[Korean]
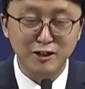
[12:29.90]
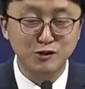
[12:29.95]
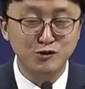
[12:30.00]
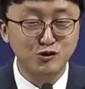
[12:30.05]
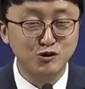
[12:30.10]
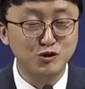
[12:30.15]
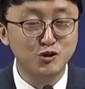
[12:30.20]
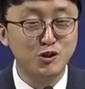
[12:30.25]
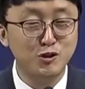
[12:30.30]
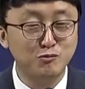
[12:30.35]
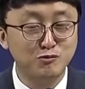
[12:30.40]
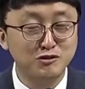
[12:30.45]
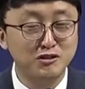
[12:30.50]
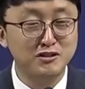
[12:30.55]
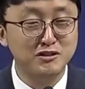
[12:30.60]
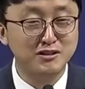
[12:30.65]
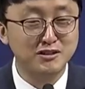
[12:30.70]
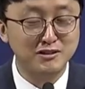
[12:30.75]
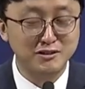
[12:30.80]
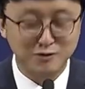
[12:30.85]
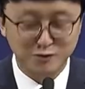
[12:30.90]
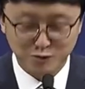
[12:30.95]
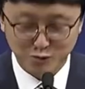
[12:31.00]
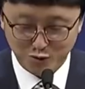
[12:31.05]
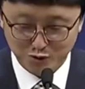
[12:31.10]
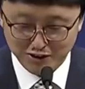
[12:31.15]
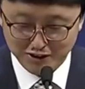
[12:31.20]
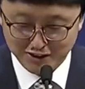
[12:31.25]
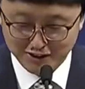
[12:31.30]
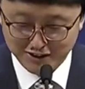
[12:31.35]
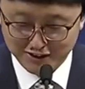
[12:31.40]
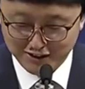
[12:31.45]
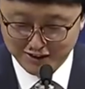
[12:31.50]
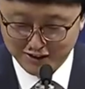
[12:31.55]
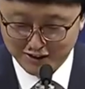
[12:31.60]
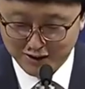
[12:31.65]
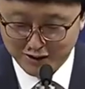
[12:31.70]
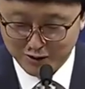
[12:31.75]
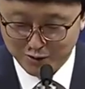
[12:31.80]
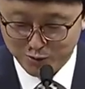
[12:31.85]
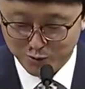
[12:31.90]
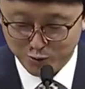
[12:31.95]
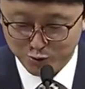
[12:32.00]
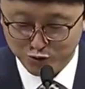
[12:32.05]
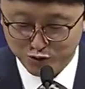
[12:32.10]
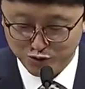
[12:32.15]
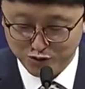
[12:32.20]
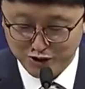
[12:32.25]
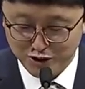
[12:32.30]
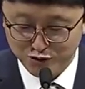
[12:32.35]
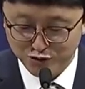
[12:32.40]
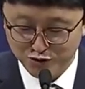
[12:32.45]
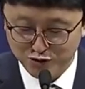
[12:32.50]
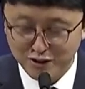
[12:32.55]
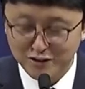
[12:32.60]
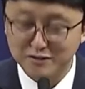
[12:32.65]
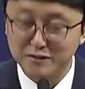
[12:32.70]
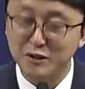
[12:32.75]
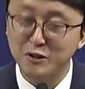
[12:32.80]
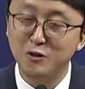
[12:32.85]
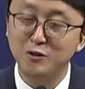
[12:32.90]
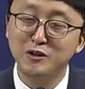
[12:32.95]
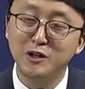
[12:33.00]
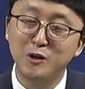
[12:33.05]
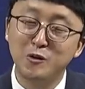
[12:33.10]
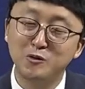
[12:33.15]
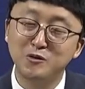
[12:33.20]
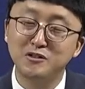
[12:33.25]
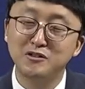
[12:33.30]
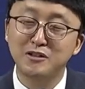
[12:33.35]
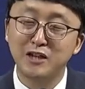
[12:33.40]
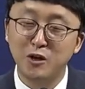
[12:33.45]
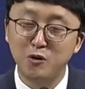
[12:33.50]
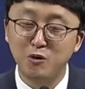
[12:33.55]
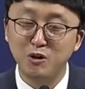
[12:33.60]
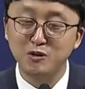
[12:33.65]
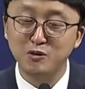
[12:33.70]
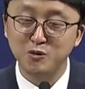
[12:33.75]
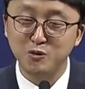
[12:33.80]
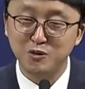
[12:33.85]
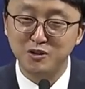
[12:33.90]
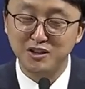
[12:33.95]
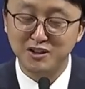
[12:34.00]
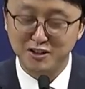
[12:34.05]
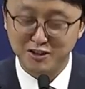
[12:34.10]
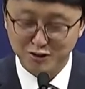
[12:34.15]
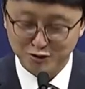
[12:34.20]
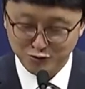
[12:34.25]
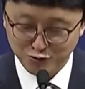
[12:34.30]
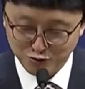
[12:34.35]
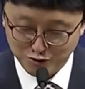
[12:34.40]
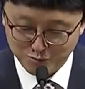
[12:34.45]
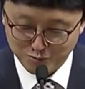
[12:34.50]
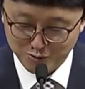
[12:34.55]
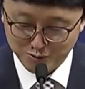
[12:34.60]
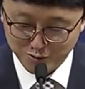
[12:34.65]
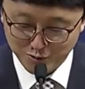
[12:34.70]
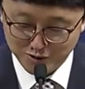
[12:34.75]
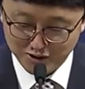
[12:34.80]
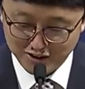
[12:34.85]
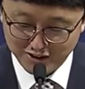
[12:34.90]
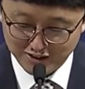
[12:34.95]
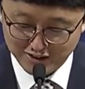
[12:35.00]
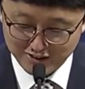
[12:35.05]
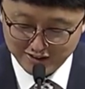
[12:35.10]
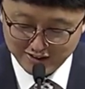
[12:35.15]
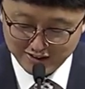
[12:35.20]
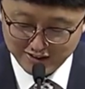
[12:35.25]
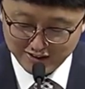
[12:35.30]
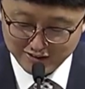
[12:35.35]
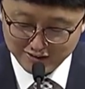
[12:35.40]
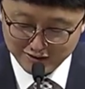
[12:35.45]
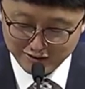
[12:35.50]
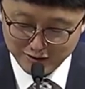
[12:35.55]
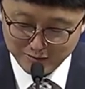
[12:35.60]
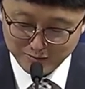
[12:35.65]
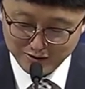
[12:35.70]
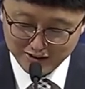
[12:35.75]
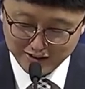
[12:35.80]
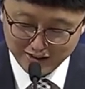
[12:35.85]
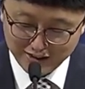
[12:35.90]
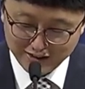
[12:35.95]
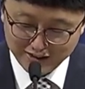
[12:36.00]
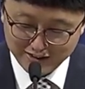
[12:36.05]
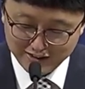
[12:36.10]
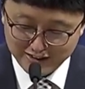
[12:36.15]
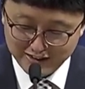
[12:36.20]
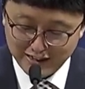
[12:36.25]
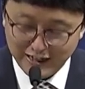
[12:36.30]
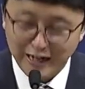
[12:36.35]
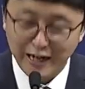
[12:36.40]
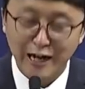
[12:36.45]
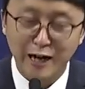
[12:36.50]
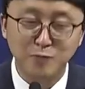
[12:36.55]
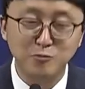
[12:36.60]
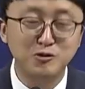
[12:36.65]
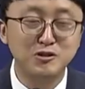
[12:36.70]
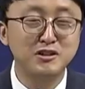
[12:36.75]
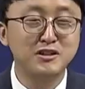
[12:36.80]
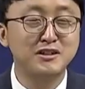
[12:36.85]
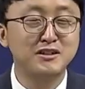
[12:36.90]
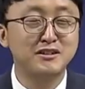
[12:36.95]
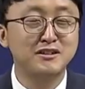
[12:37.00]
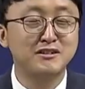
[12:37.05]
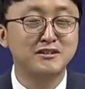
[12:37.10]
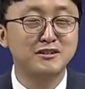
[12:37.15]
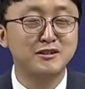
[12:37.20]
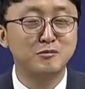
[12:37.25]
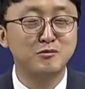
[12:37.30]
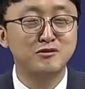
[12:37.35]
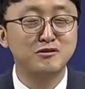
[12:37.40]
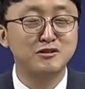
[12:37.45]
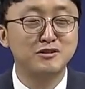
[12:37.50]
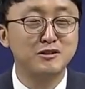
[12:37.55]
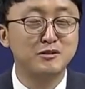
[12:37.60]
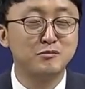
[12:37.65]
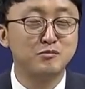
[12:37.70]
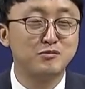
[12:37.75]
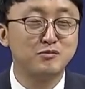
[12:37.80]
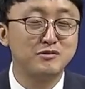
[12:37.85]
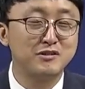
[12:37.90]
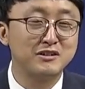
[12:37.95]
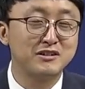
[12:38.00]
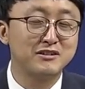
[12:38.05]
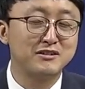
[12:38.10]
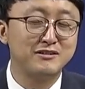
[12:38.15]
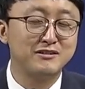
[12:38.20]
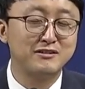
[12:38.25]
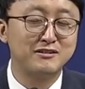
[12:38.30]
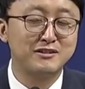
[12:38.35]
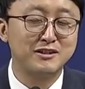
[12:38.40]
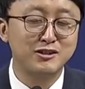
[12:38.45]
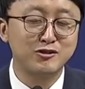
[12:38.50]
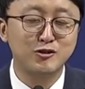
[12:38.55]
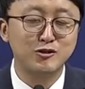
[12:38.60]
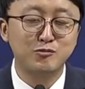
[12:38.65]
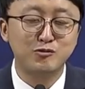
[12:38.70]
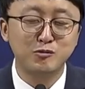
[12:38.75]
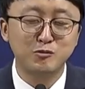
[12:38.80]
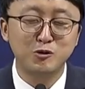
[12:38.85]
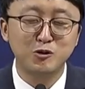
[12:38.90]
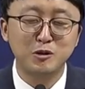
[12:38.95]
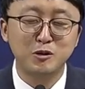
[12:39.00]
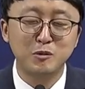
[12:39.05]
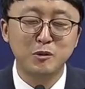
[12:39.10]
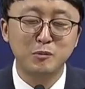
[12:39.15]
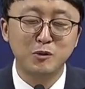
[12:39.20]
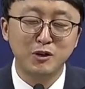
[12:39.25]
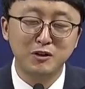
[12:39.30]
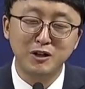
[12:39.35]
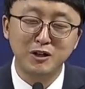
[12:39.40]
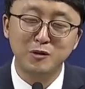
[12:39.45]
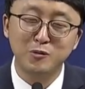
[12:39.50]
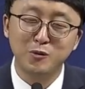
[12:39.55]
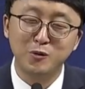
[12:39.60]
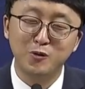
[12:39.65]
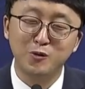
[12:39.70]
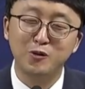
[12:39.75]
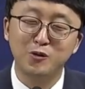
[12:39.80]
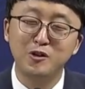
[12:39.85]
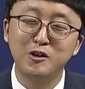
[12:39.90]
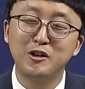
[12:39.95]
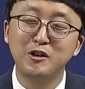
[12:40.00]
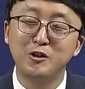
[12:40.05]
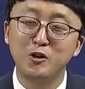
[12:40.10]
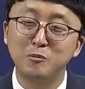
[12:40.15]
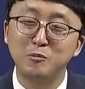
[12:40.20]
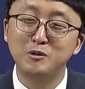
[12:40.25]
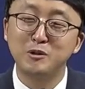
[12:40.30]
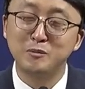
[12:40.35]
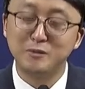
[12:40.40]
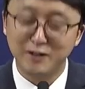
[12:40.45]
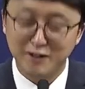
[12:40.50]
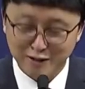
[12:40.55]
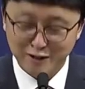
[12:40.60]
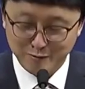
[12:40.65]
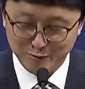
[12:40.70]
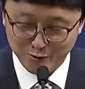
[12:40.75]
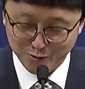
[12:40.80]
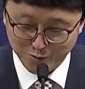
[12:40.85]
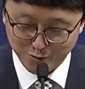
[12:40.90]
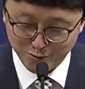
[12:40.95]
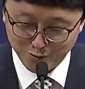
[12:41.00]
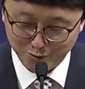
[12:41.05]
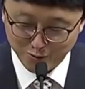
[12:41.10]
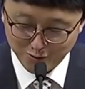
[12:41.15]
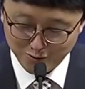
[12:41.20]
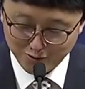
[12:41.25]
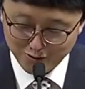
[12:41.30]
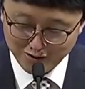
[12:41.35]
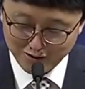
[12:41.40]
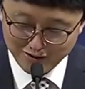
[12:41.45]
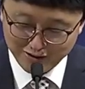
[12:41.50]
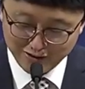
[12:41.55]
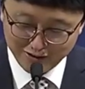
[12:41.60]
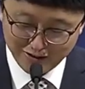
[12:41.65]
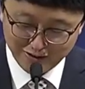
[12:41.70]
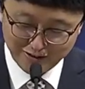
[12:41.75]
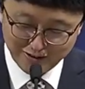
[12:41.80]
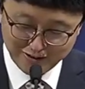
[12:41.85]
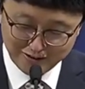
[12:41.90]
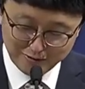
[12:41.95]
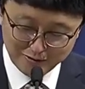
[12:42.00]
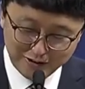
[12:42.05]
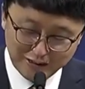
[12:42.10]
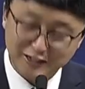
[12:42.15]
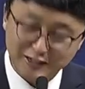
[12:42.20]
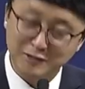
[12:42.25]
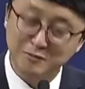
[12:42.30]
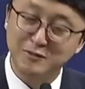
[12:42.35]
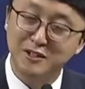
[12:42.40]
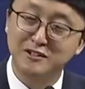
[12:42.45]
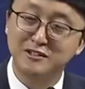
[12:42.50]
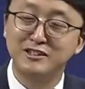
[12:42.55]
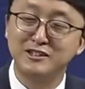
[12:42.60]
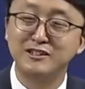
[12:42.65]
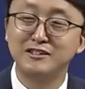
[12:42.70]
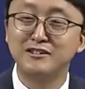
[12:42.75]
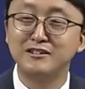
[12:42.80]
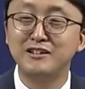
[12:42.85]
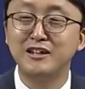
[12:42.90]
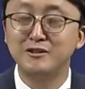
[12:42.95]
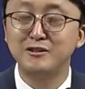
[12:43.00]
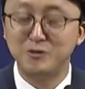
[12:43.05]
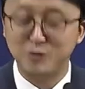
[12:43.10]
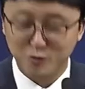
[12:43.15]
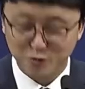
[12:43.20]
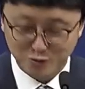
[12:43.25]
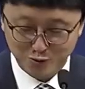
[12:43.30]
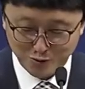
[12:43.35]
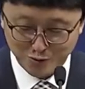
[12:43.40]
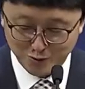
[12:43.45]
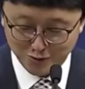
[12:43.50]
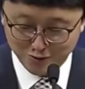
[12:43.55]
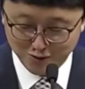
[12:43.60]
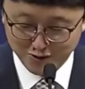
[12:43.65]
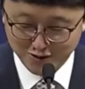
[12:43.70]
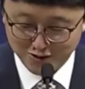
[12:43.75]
수저 부딪히는 소리, 또 중간중간 새어나오는 대화 소리, 웃음소리 들립니다. 아무리 그분들 그 친구 부모님이 편하고 옆집 사람이고 어, 내 집같이 드나들어도